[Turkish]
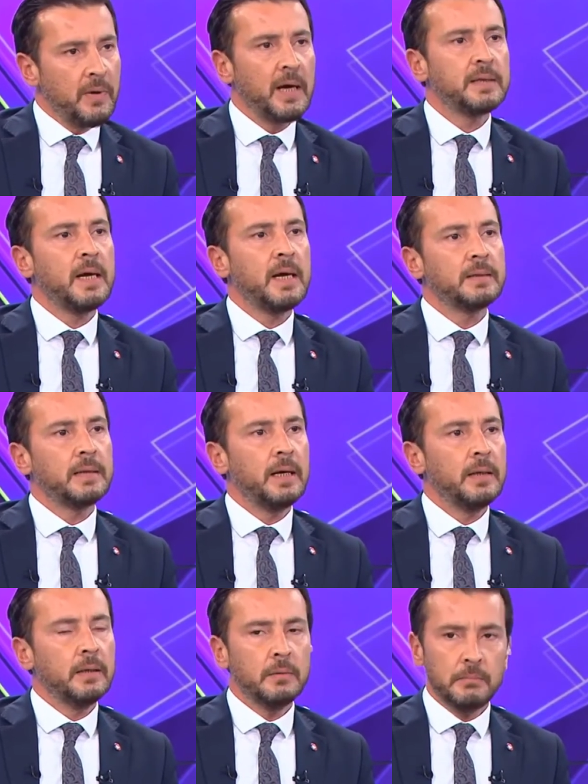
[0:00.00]
Fatih
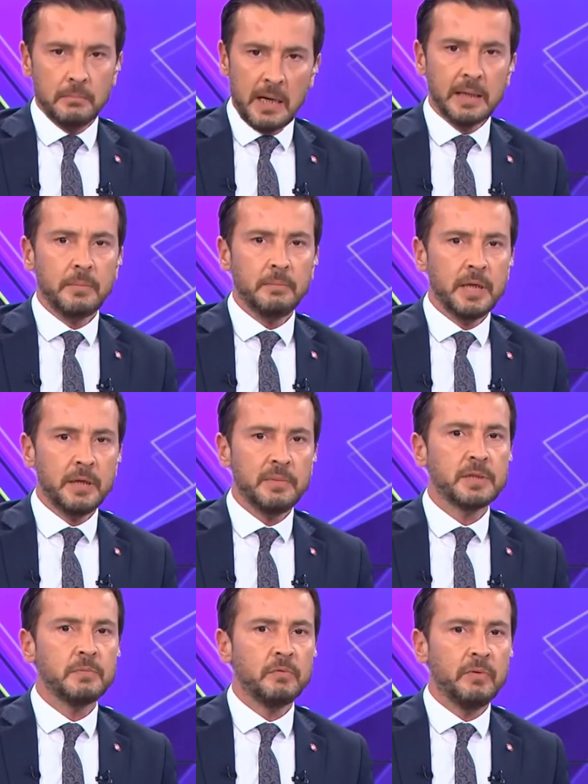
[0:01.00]
Altaylı, madem
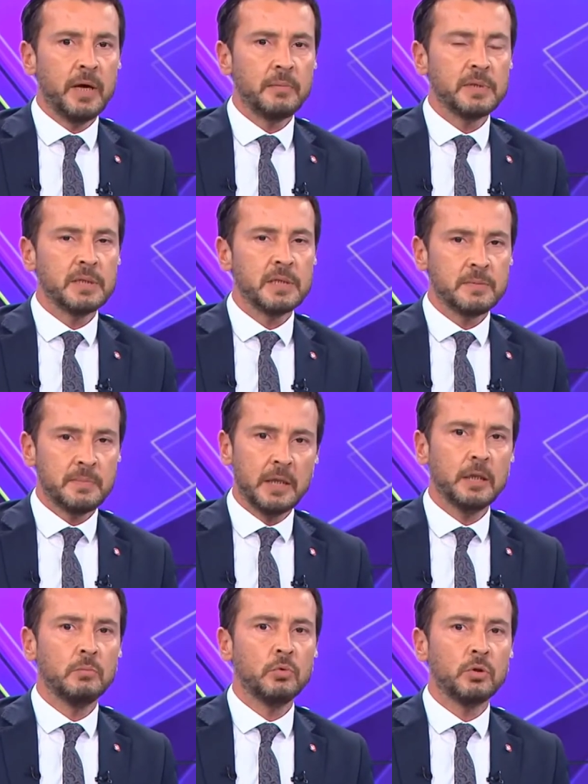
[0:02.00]
benim ismimi vermişsiniz
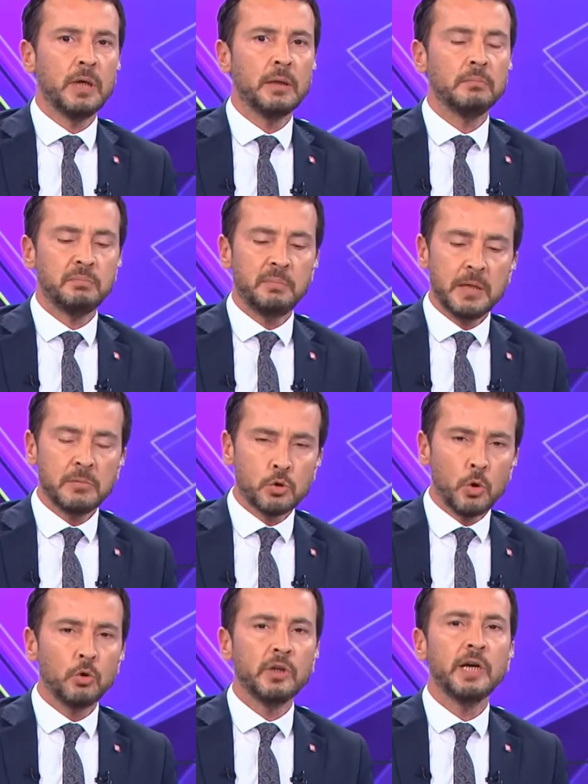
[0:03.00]
ben de buradan. Benim
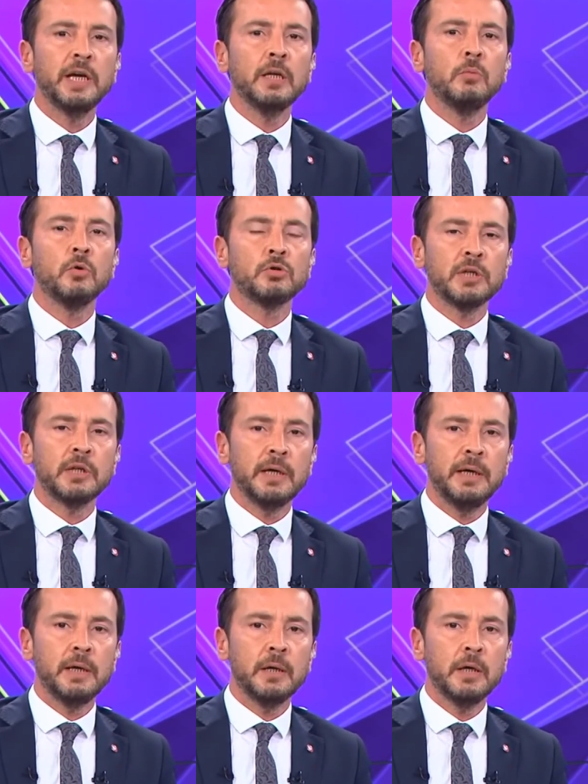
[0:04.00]
son yayınım olsa
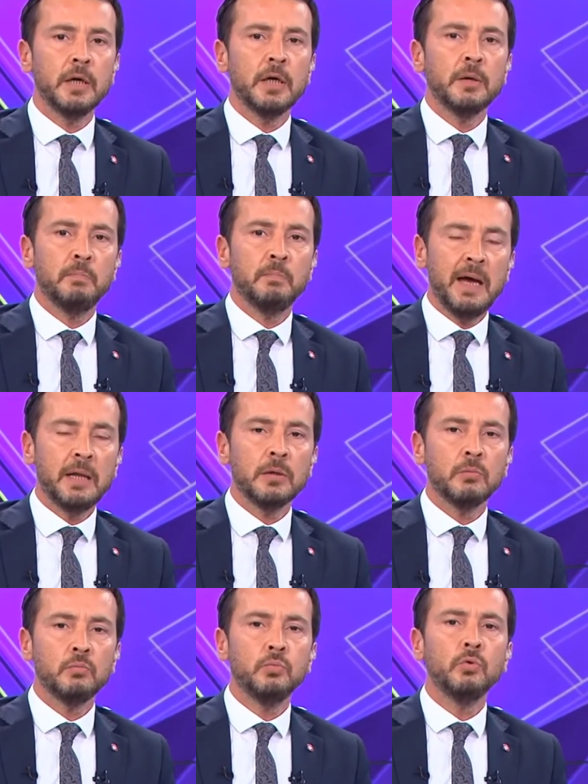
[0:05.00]
dahi
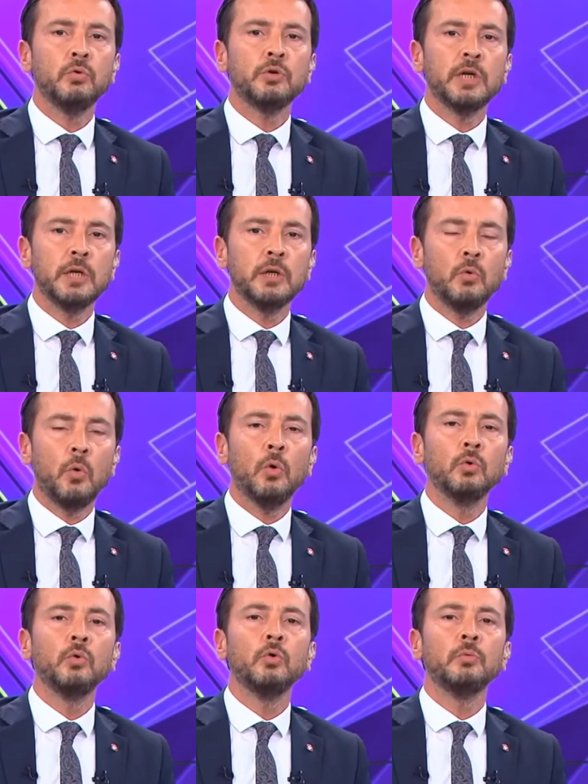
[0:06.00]
ben bu ülkenin
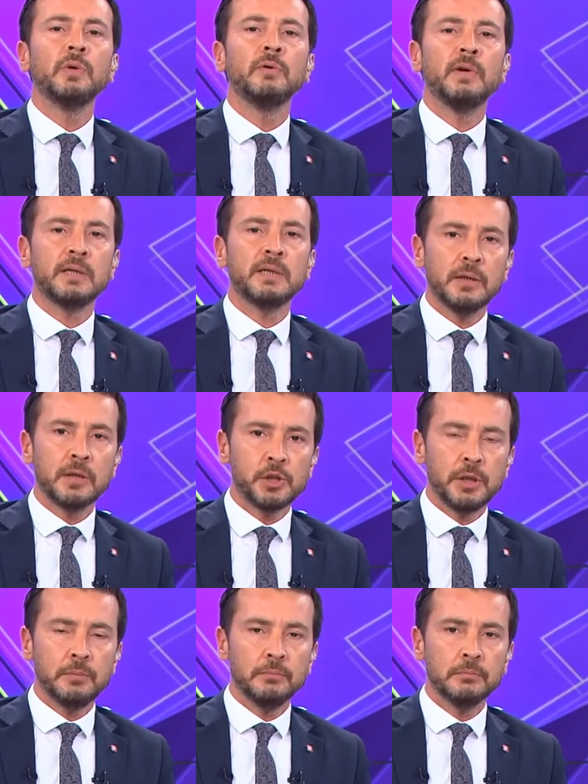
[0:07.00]
onurlu bir
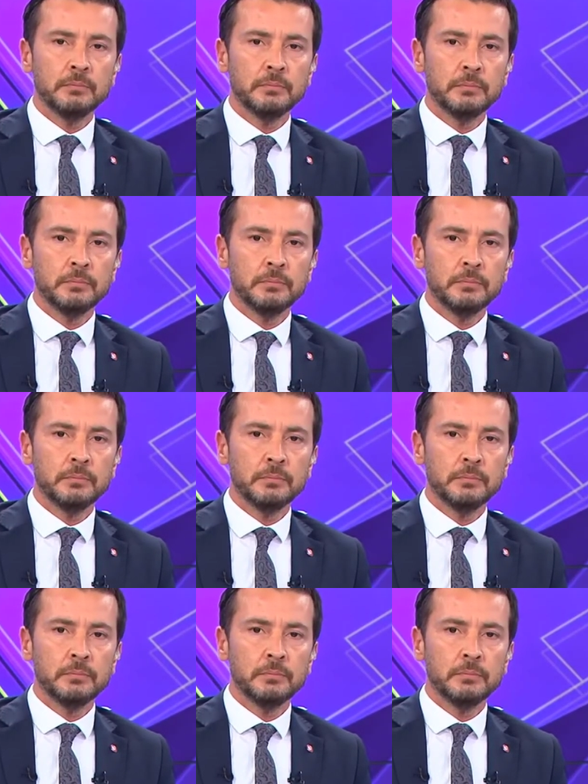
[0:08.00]
vatandaşıyım